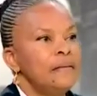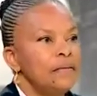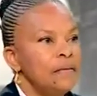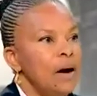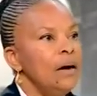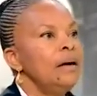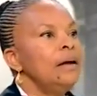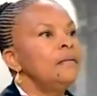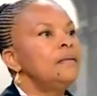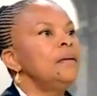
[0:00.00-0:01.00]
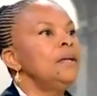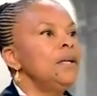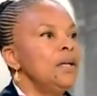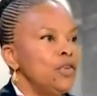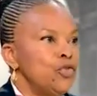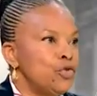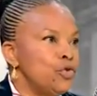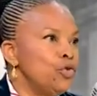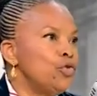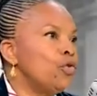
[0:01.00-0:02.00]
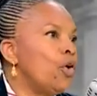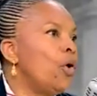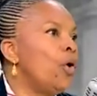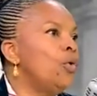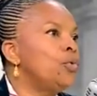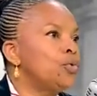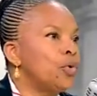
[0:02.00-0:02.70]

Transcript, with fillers: gros cabinets, ceux qui n'assurent pas de mission d'aide